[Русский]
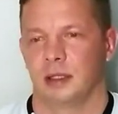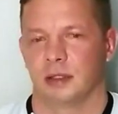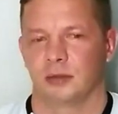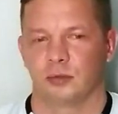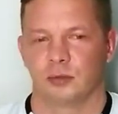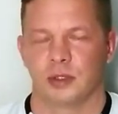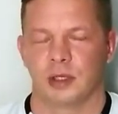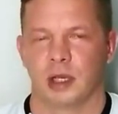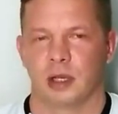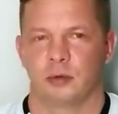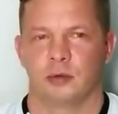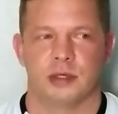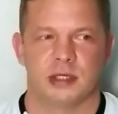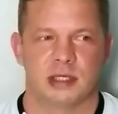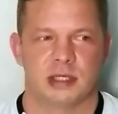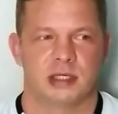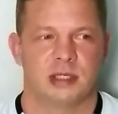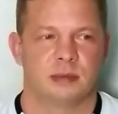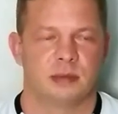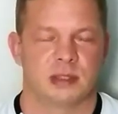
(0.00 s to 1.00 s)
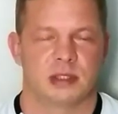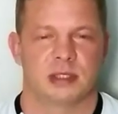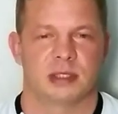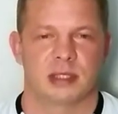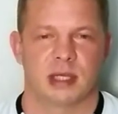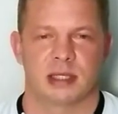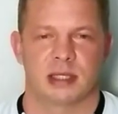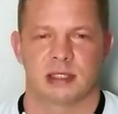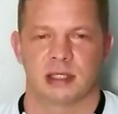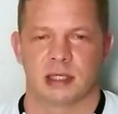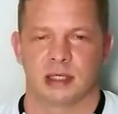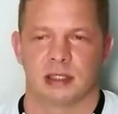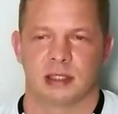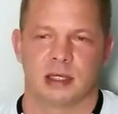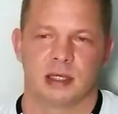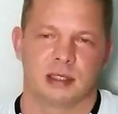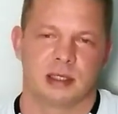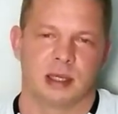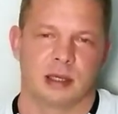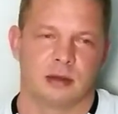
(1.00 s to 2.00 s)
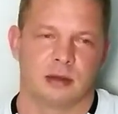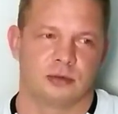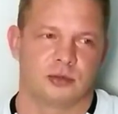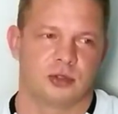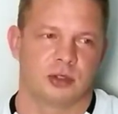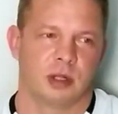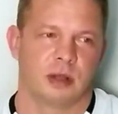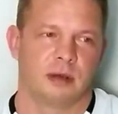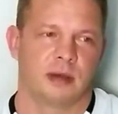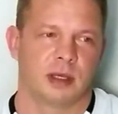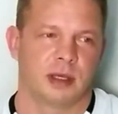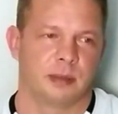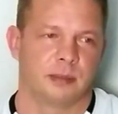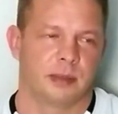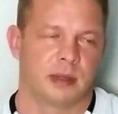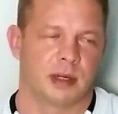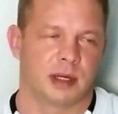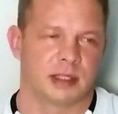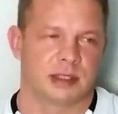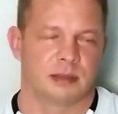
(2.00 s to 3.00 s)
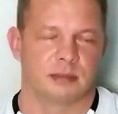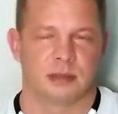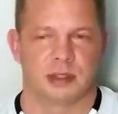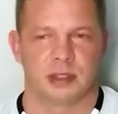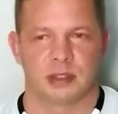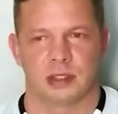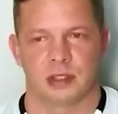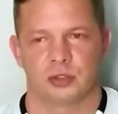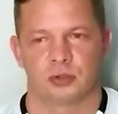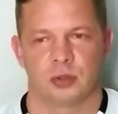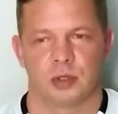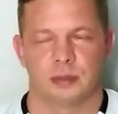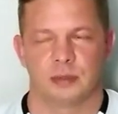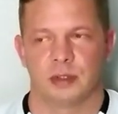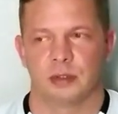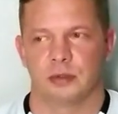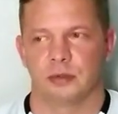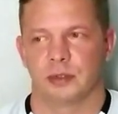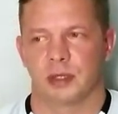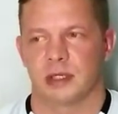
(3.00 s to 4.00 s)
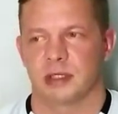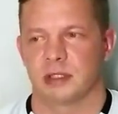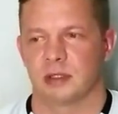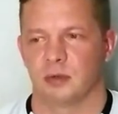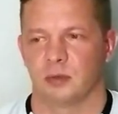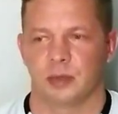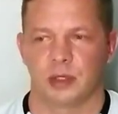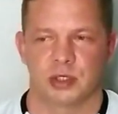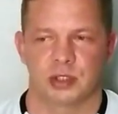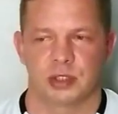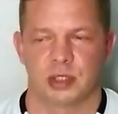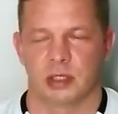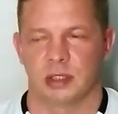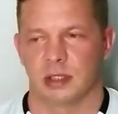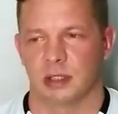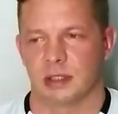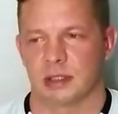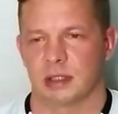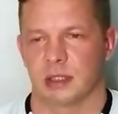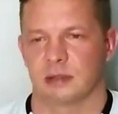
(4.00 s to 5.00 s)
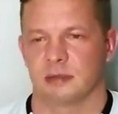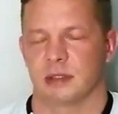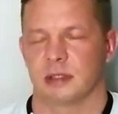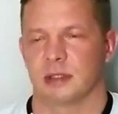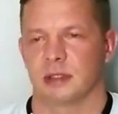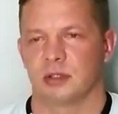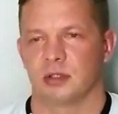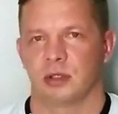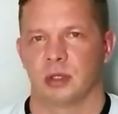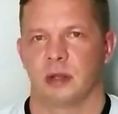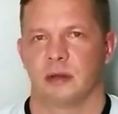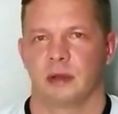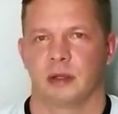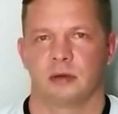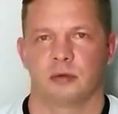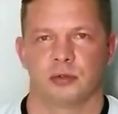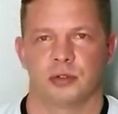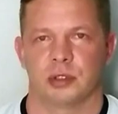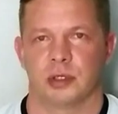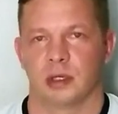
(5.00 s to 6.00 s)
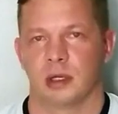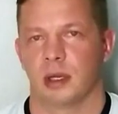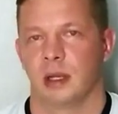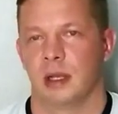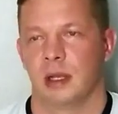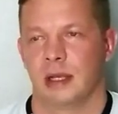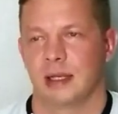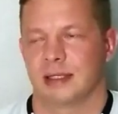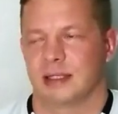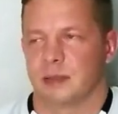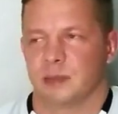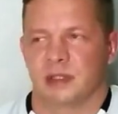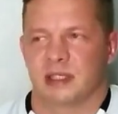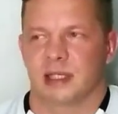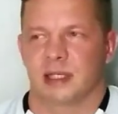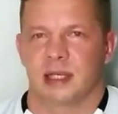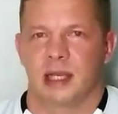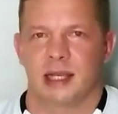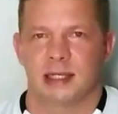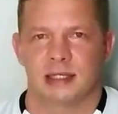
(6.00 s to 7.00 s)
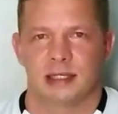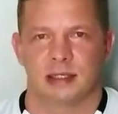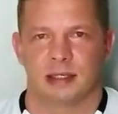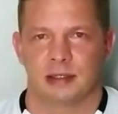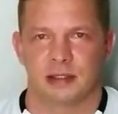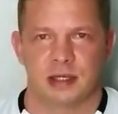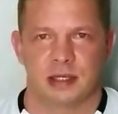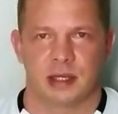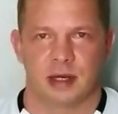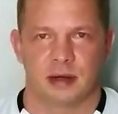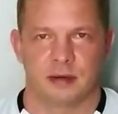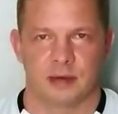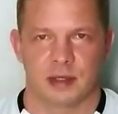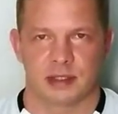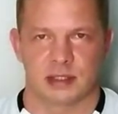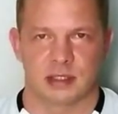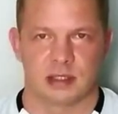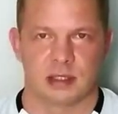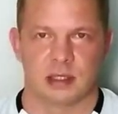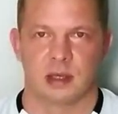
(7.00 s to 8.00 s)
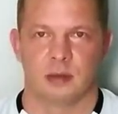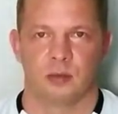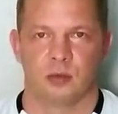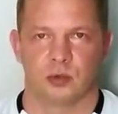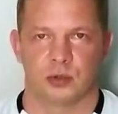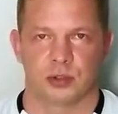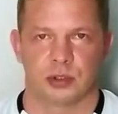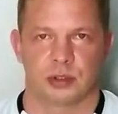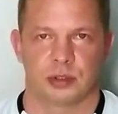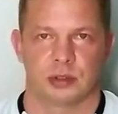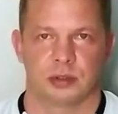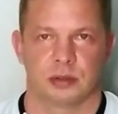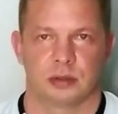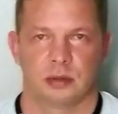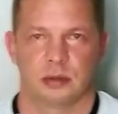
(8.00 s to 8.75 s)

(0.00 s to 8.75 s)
Нету никакой систематизации, они гоняют человека по разным тренажерам, дают разные упражнения, и, соответственно, человек уже самостоятельно тренироваться не может.